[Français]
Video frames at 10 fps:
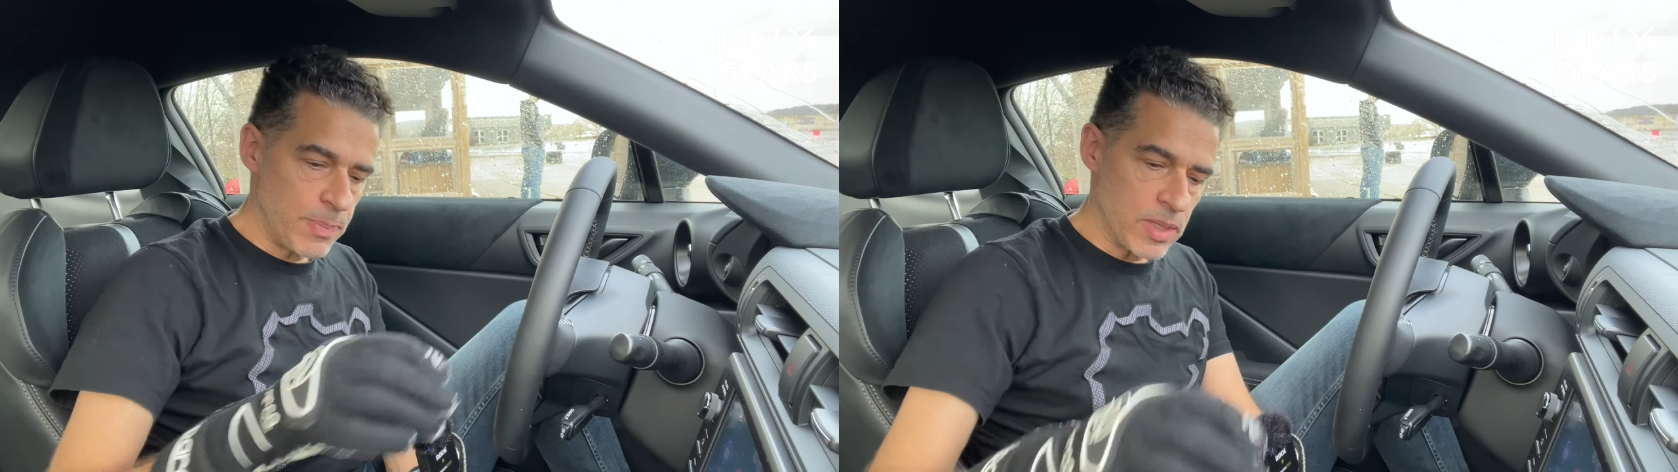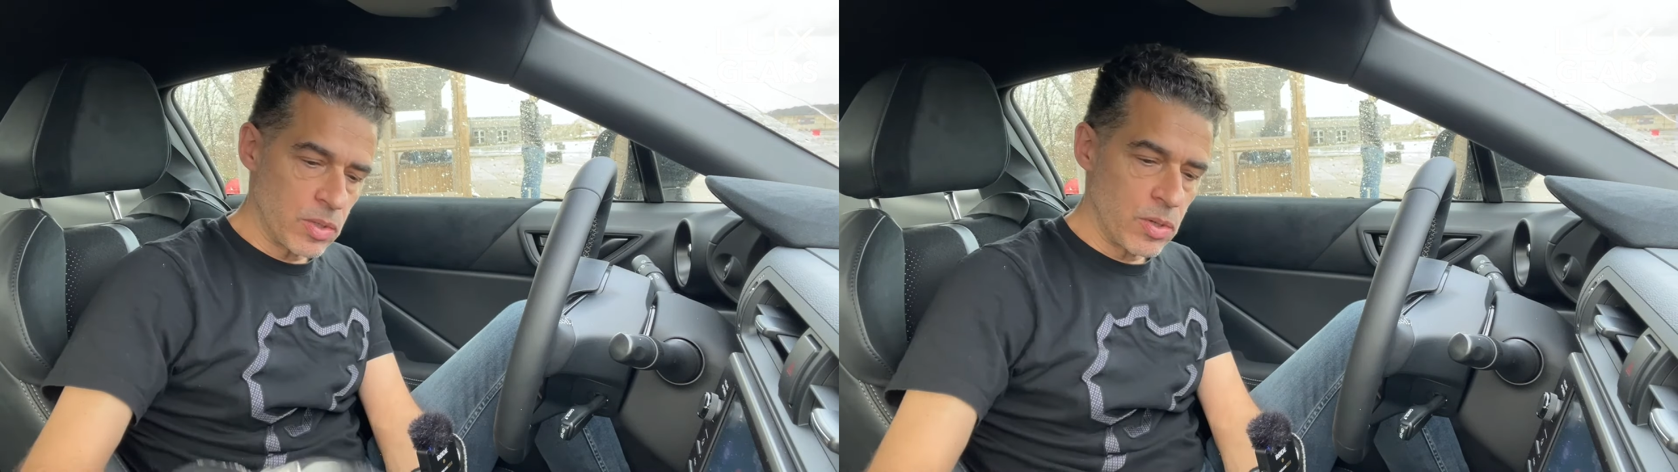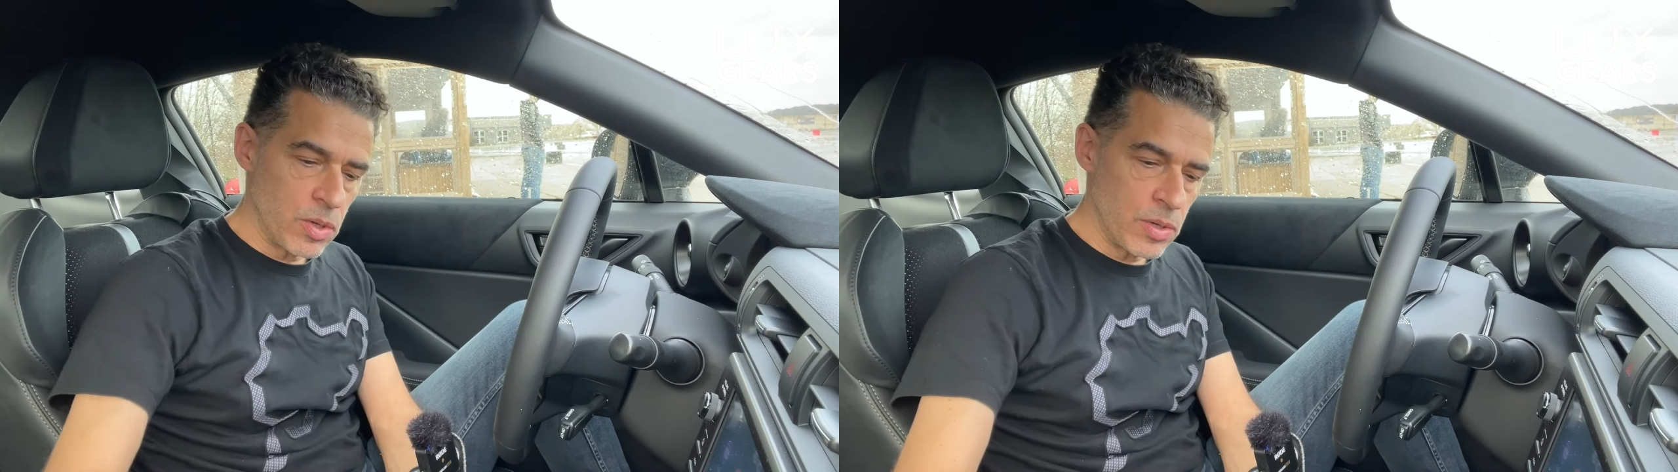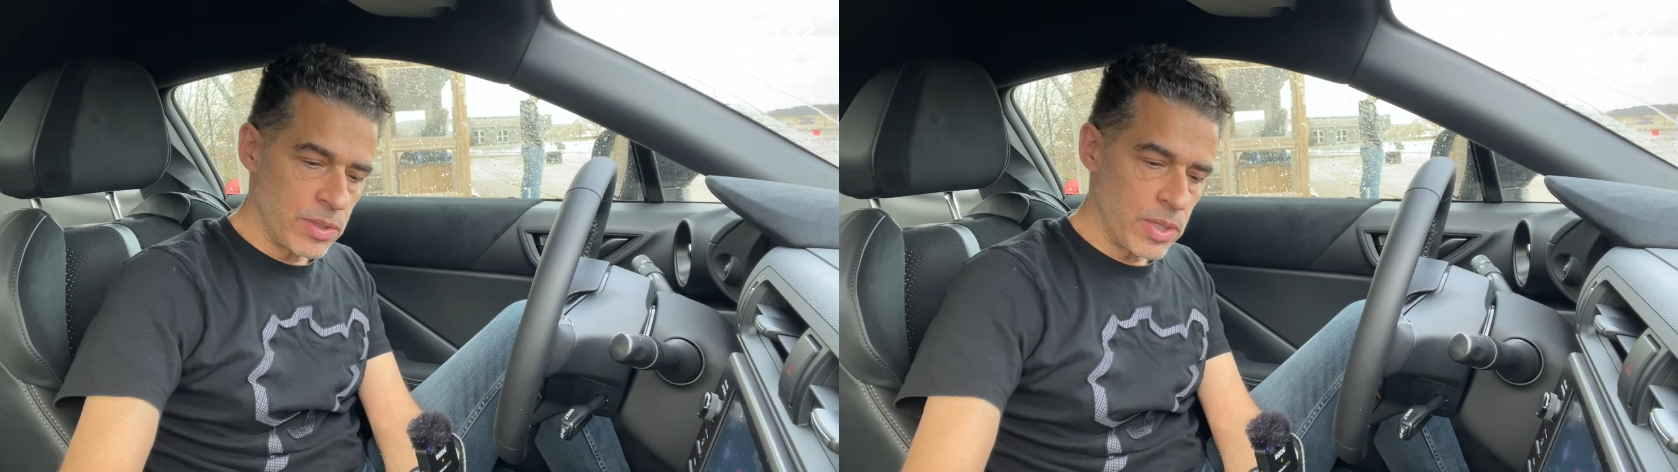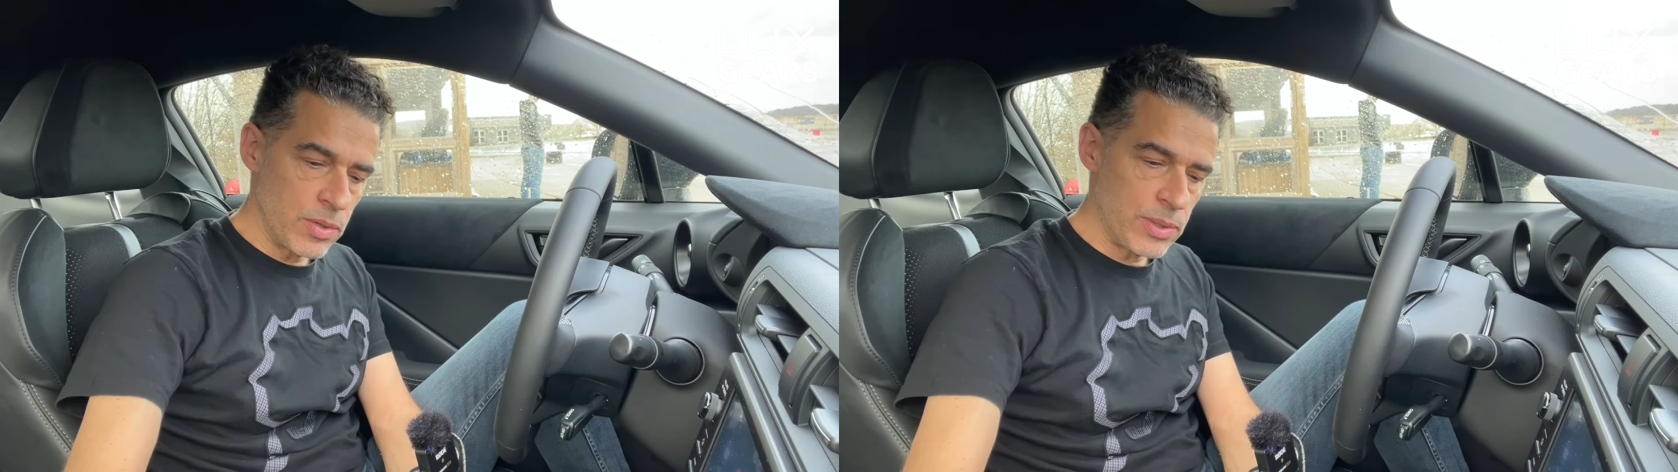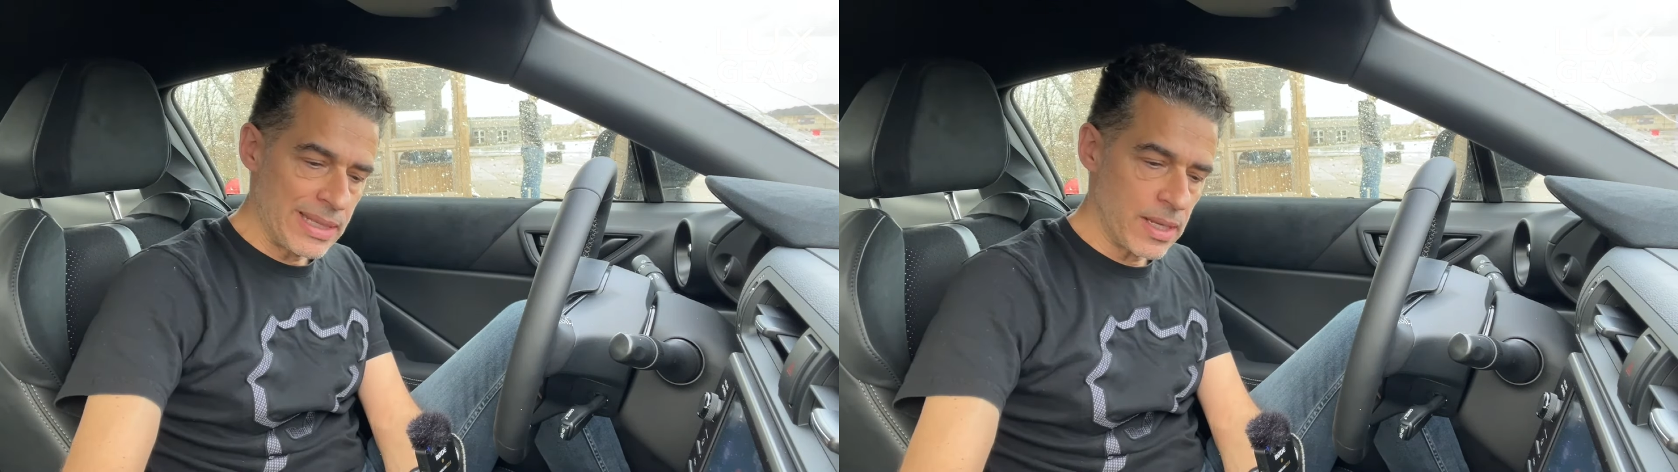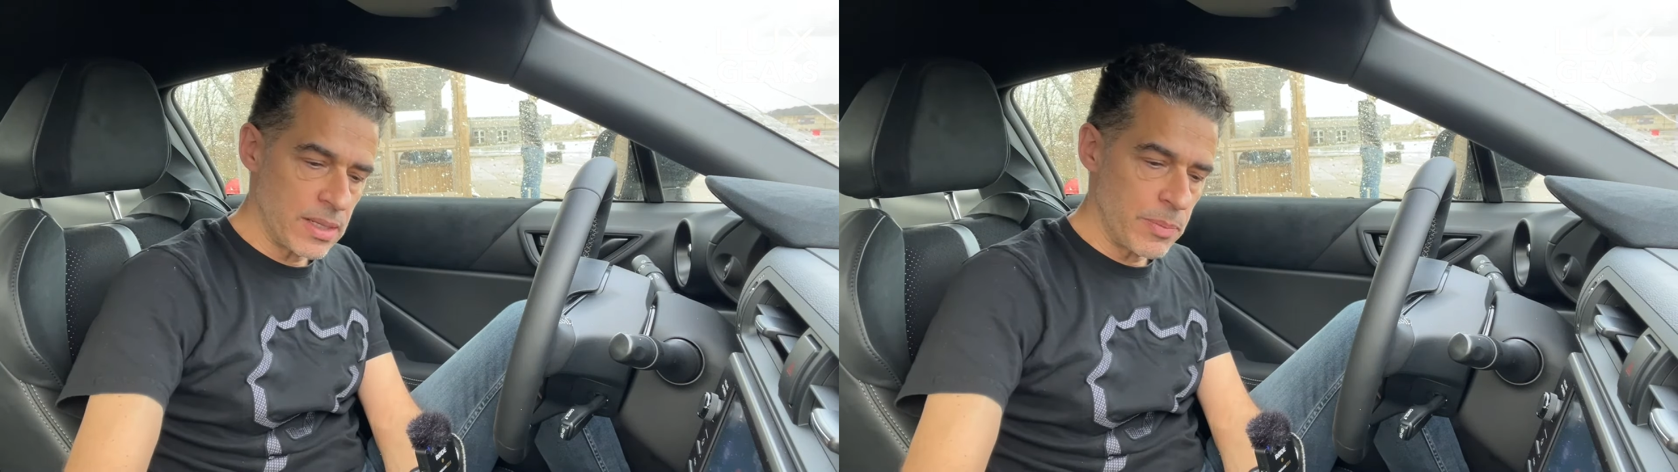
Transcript: parce que c'est aussi très